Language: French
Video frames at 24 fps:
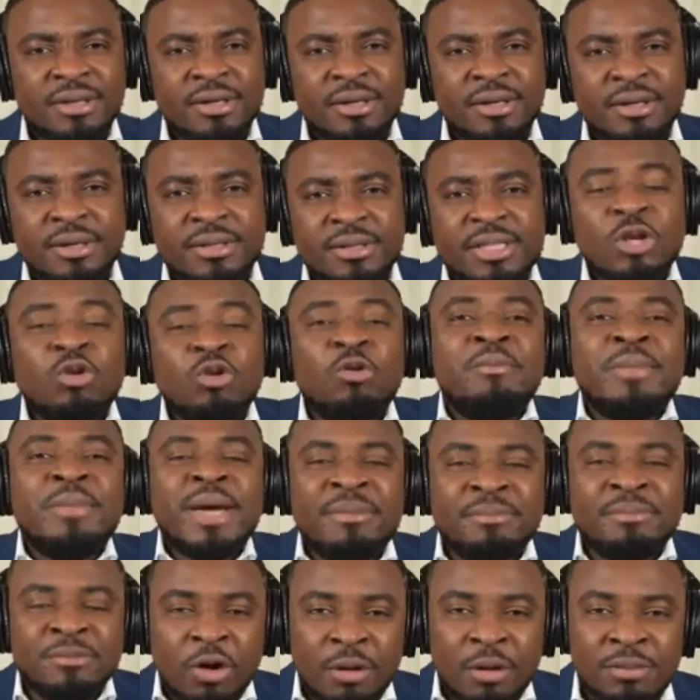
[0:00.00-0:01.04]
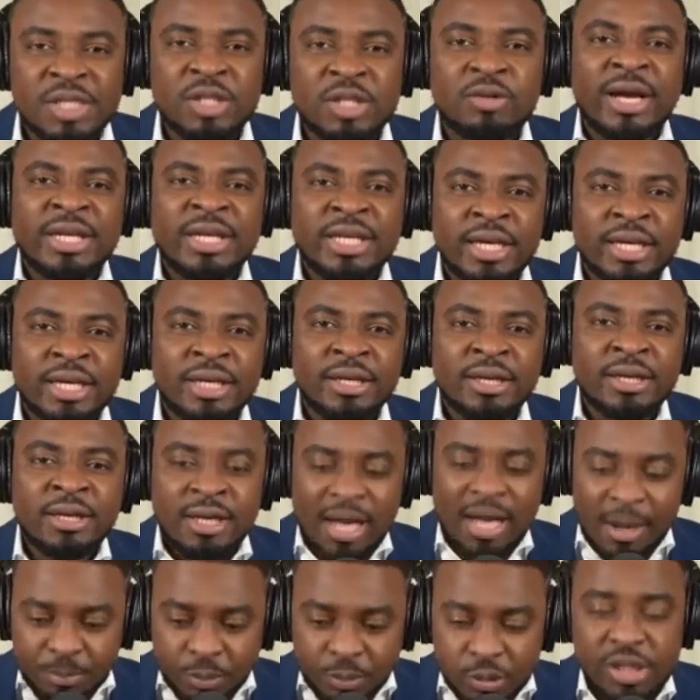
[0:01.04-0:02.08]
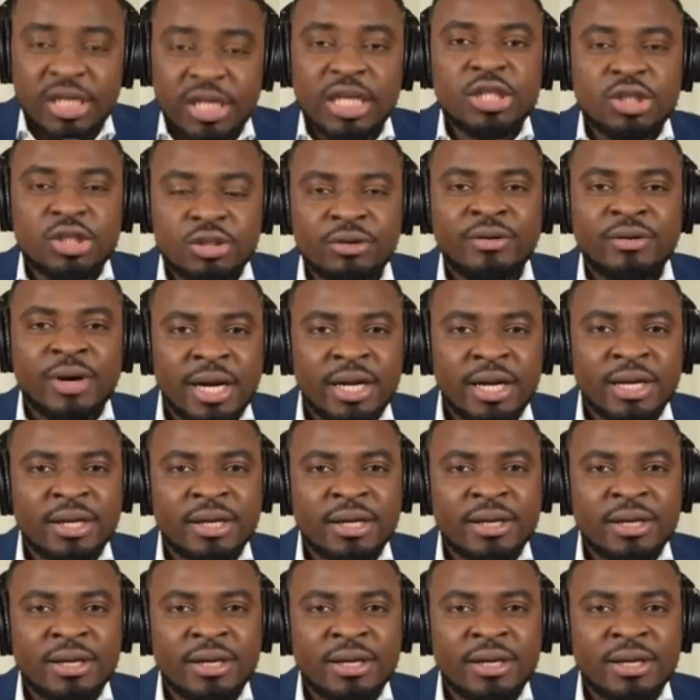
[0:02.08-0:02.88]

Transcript: c'est nous-mêmes comme citoyens qui avons posé question hein.